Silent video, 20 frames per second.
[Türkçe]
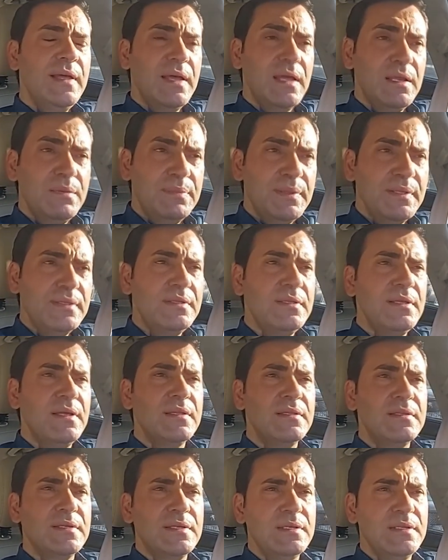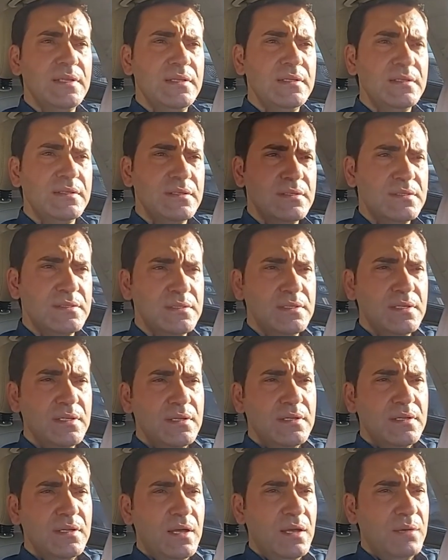Elbette etkileniriz
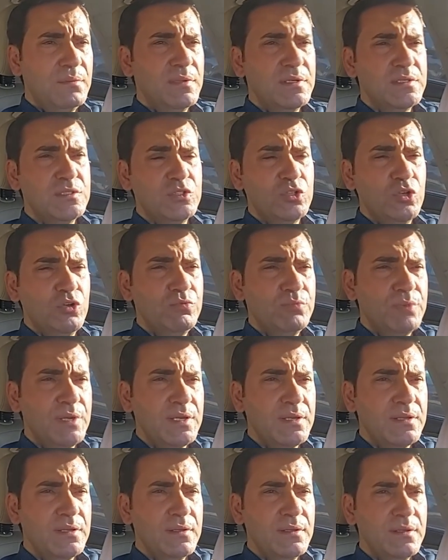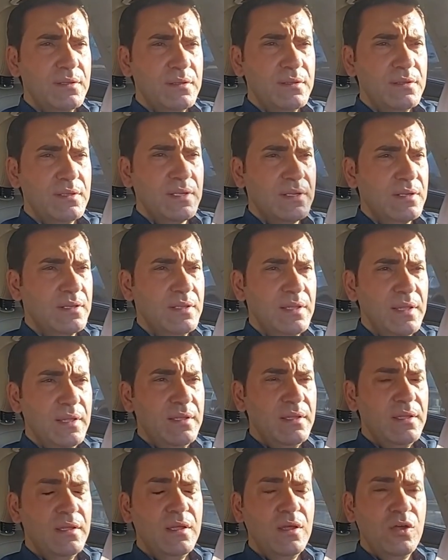ama sövmek yerine
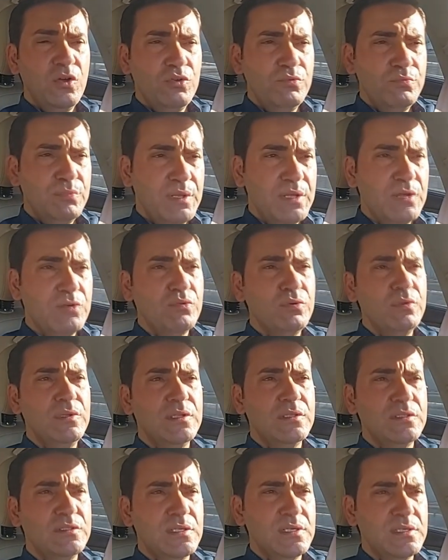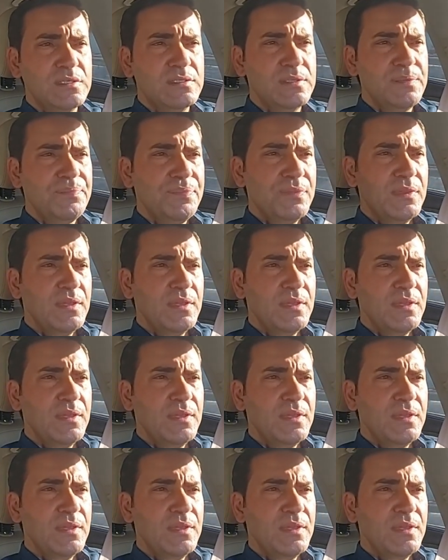övmeyi kullanacağız.